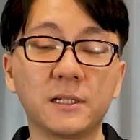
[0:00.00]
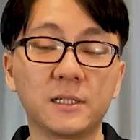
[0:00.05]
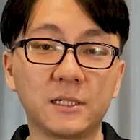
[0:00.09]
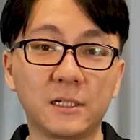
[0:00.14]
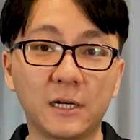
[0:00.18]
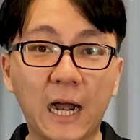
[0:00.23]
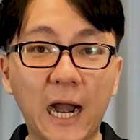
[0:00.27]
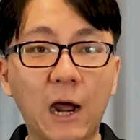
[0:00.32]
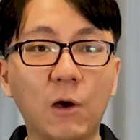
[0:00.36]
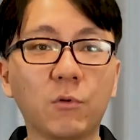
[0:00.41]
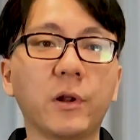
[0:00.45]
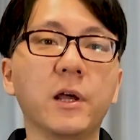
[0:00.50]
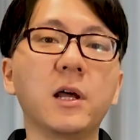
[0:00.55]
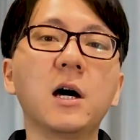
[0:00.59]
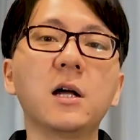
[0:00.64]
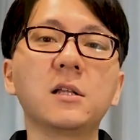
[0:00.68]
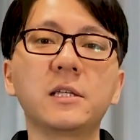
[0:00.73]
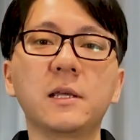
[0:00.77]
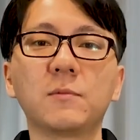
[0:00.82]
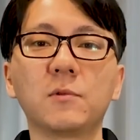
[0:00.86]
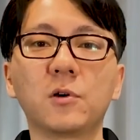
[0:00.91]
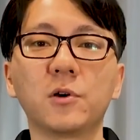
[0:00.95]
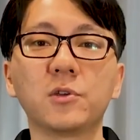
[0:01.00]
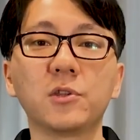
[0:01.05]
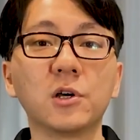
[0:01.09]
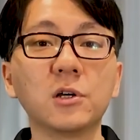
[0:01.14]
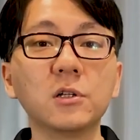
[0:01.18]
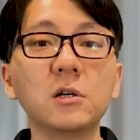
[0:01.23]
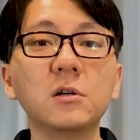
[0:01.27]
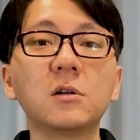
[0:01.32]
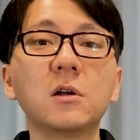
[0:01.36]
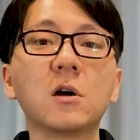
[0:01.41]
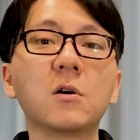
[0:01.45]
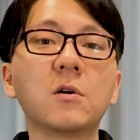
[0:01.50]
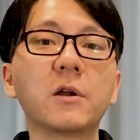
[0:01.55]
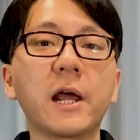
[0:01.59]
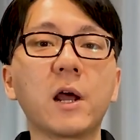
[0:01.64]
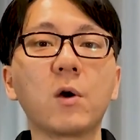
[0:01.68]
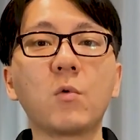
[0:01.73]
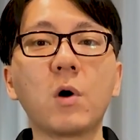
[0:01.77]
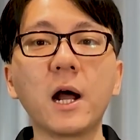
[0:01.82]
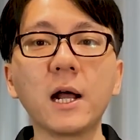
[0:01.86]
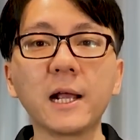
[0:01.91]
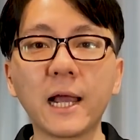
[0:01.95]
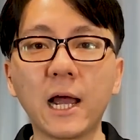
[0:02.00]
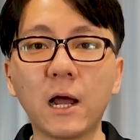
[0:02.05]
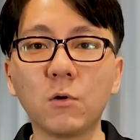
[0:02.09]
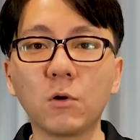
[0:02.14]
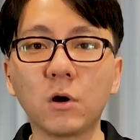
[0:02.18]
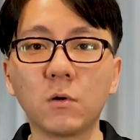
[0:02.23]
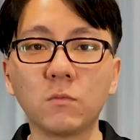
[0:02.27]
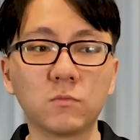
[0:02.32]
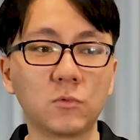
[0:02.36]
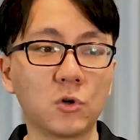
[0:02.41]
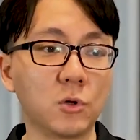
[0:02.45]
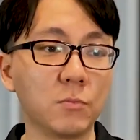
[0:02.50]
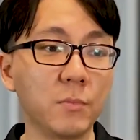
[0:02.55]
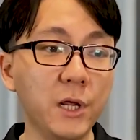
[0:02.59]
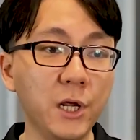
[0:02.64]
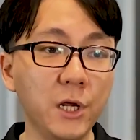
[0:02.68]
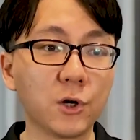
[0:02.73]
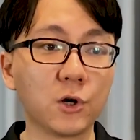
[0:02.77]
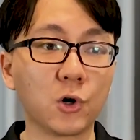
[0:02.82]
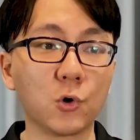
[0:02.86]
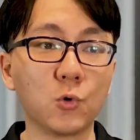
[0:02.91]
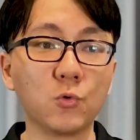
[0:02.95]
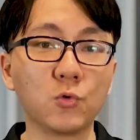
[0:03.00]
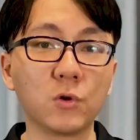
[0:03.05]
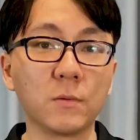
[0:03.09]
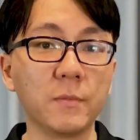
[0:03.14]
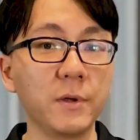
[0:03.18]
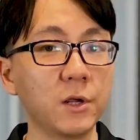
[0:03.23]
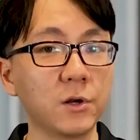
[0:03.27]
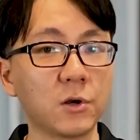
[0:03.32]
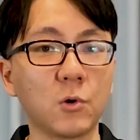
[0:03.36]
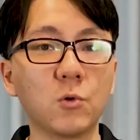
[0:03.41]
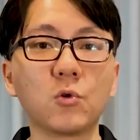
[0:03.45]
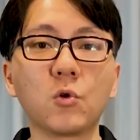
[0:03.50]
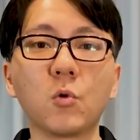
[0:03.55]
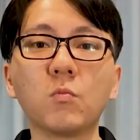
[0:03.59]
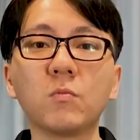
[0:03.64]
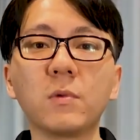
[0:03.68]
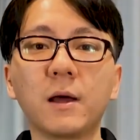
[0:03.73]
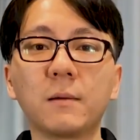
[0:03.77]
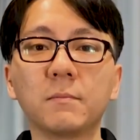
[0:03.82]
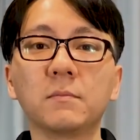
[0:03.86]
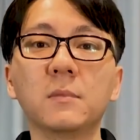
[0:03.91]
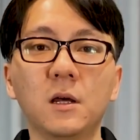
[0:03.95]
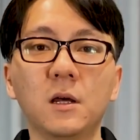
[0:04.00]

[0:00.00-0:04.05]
rào lại hết xem coi những thứ đó có đang quá cao không rồi bia rượu nữa bia rượu cũng làm